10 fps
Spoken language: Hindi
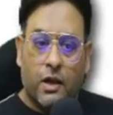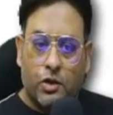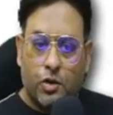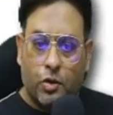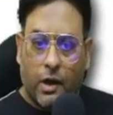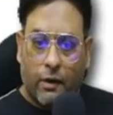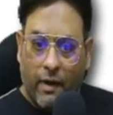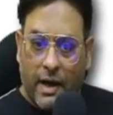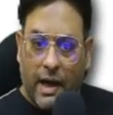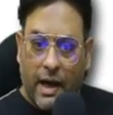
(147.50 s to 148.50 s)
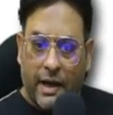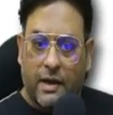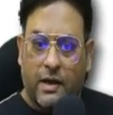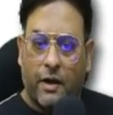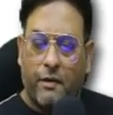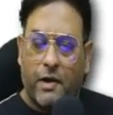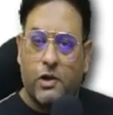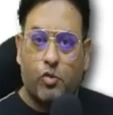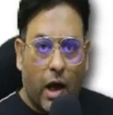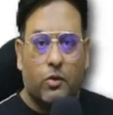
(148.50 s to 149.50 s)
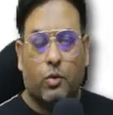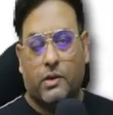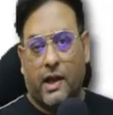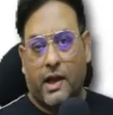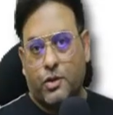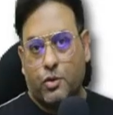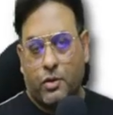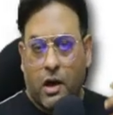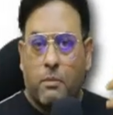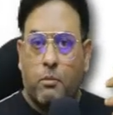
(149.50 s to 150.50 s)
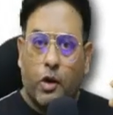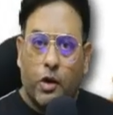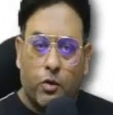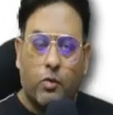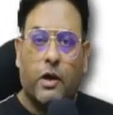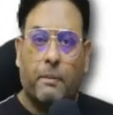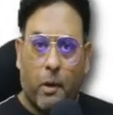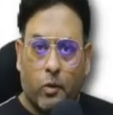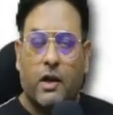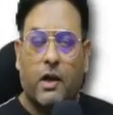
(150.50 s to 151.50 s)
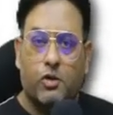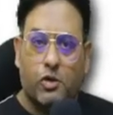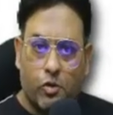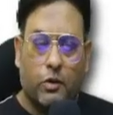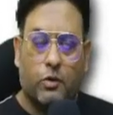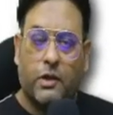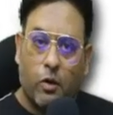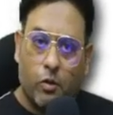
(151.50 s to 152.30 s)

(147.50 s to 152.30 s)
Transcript: जो दवा का एक कड़वा स्वाद होता है जो ड्रग मॉलिक्यूल के पाउडर का जो स्वाद होता है